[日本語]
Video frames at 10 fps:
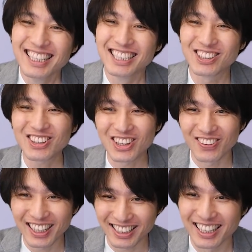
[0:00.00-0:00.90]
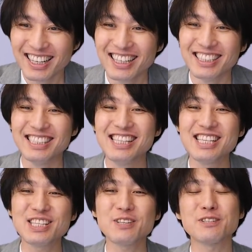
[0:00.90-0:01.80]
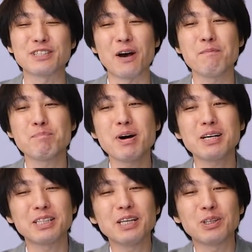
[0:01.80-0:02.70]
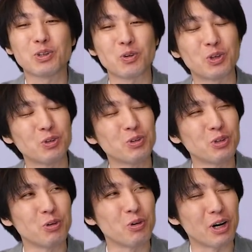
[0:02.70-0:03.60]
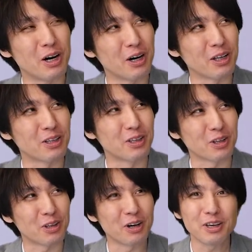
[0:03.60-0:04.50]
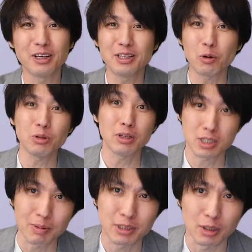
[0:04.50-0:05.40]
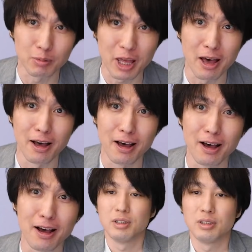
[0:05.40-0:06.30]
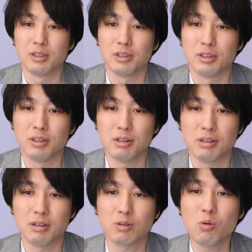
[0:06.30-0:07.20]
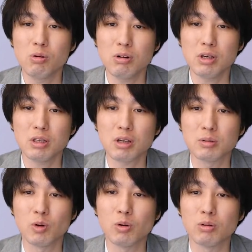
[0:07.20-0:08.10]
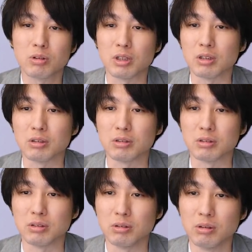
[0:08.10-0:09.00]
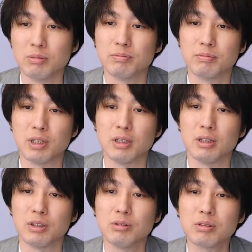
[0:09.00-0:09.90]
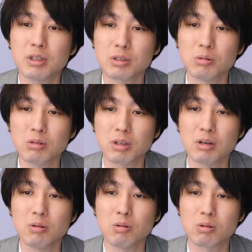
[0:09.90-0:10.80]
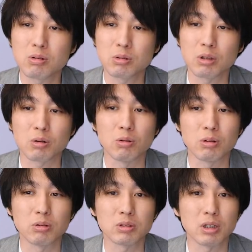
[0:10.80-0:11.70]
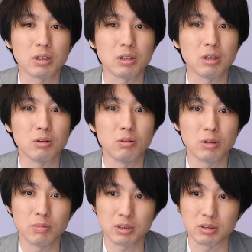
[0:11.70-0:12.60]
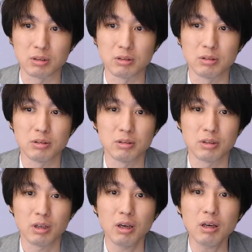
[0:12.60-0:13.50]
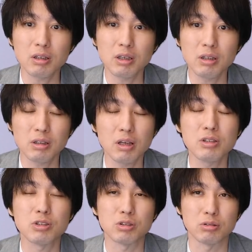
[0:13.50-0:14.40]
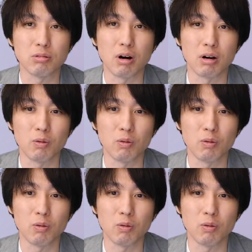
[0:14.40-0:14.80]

ちょっと待って23%給料が上がったら大変なことになっちゃいますけれどもねえー、公営テクモホールディングスの、えー、有価証券報告書で公表されております平均年収は